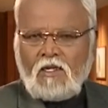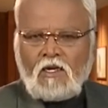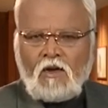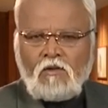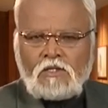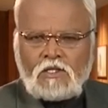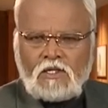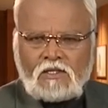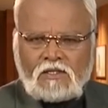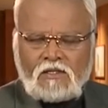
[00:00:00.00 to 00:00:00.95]
அதனால் தான்
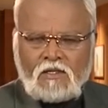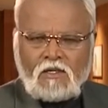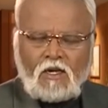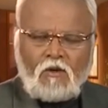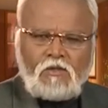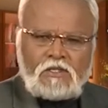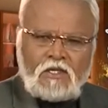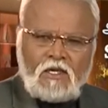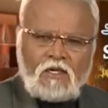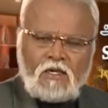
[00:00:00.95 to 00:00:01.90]
கவுன்சிலர்ஸ்
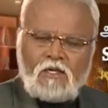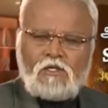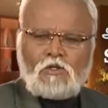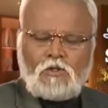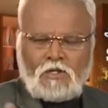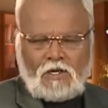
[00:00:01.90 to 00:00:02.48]
கவுன்சிலிங் என்று